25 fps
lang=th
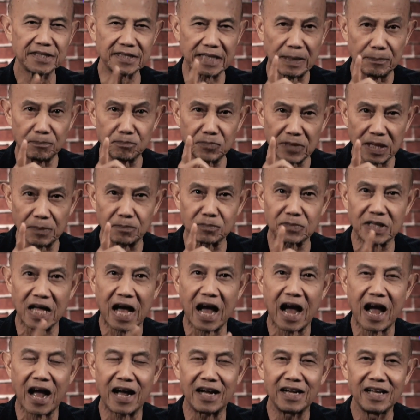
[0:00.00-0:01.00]
เต็มเต็ม
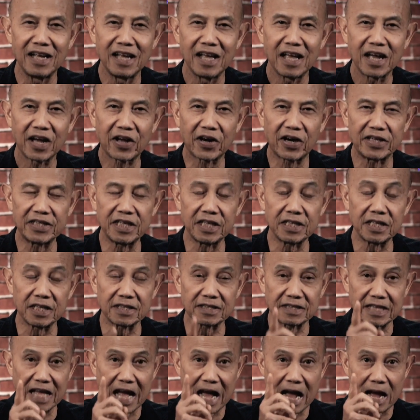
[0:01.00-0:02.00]
ตาใครที่ติ
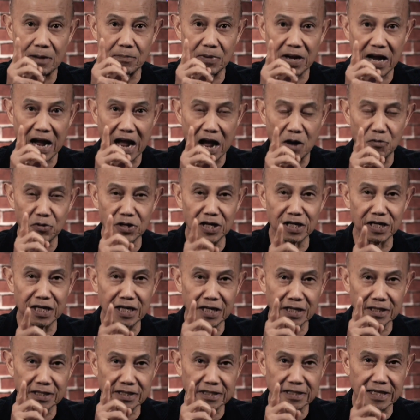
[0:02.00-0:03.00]
ดตามข่าวเรื่อง
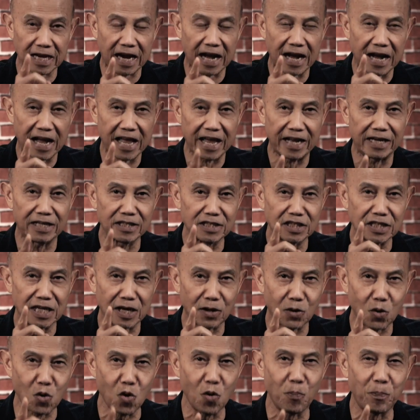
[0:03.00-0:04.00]
นี้จะเห็นส
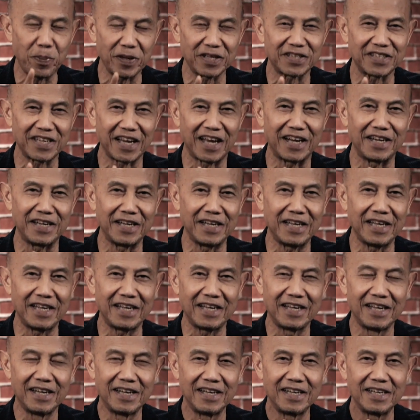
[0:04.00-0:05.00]
กู๊ปพิเศษนี้
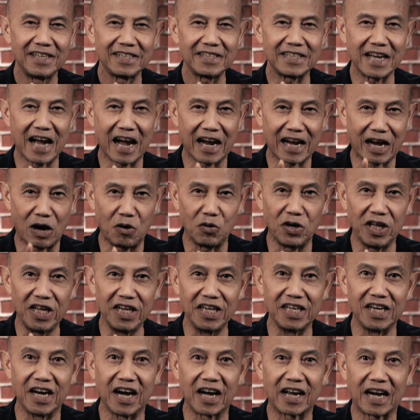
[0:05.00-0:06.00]
จากเกาหลี
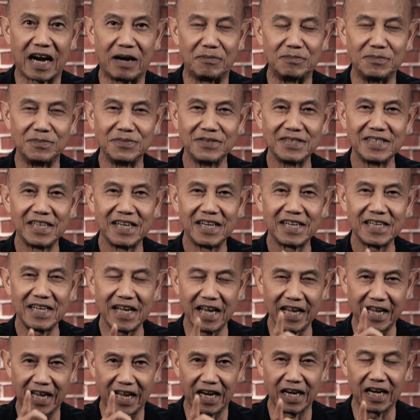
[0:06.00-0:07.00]
เหนือครับ
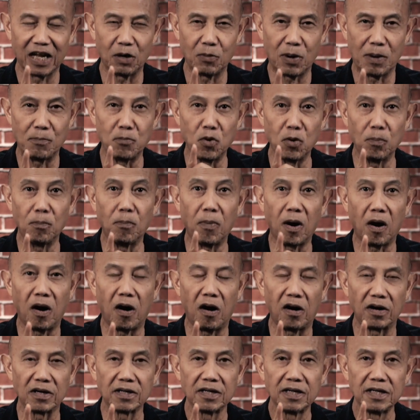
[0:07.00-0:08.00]
ได้เห็นเลยว่ามุมมอ
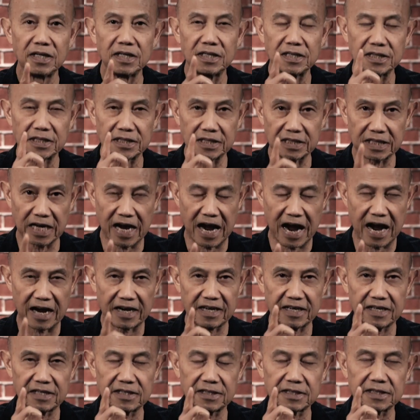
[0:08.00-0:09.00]
งจาก
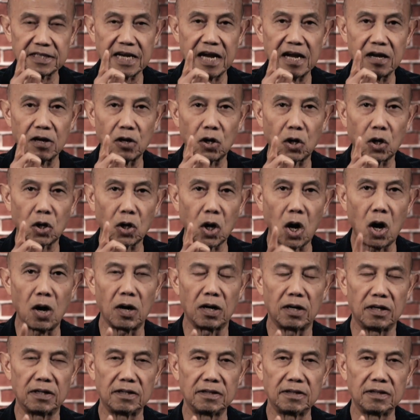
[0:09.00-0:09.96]
ช่างกล้อง